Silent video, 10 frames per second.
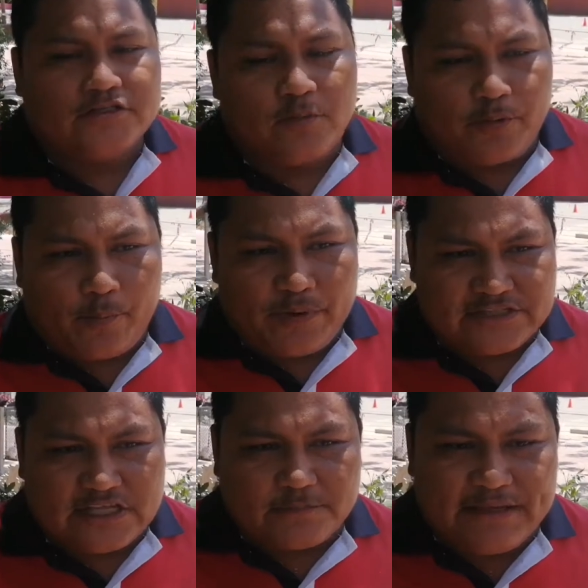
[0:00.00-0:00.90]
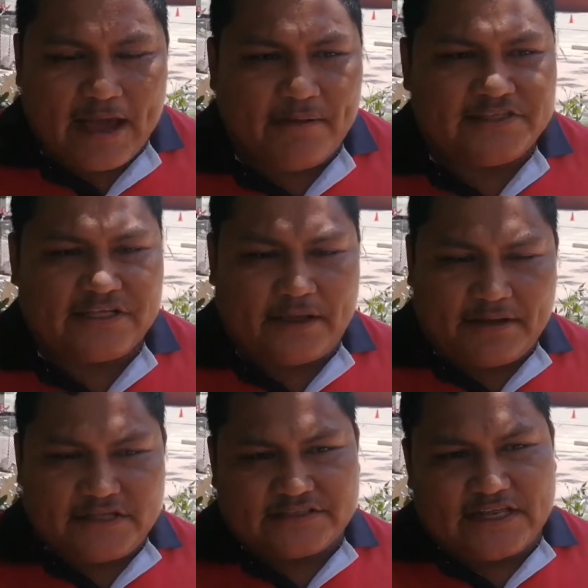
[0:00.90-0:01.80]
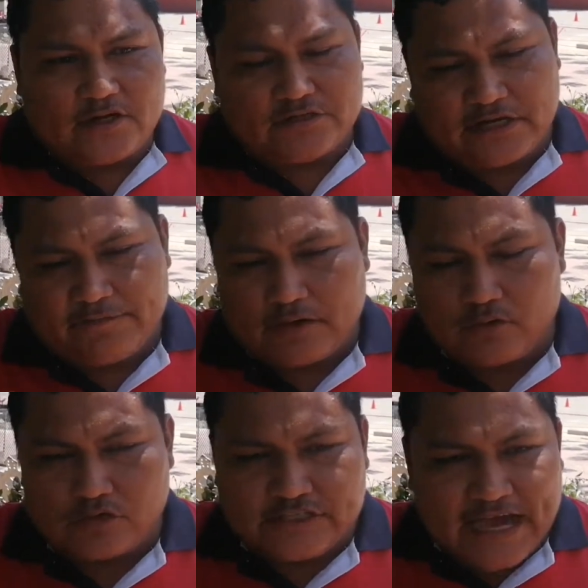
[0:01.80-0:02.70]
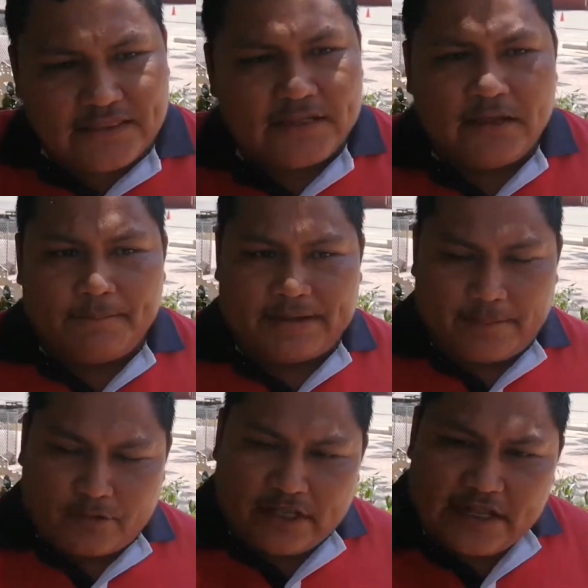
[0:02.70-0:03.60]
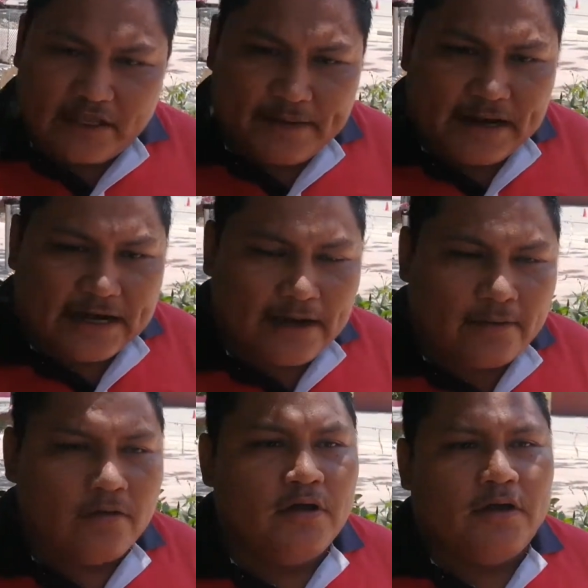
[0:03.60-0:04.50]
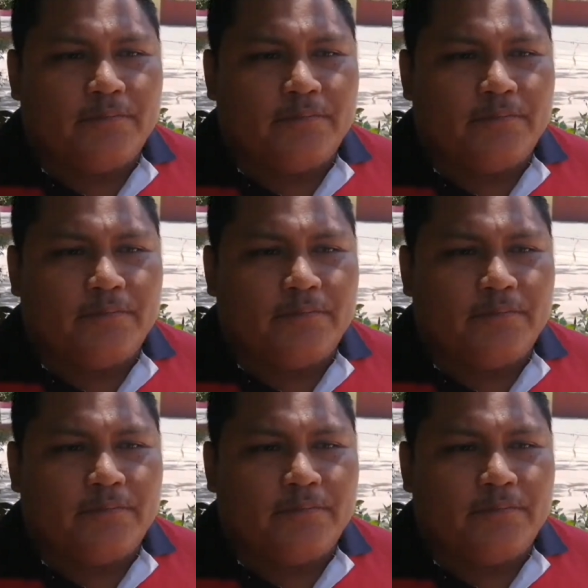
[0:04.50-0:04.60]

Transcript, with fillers: son propuestas viables y que van a estar en nuestra facultad para poderlas llevar a cabo.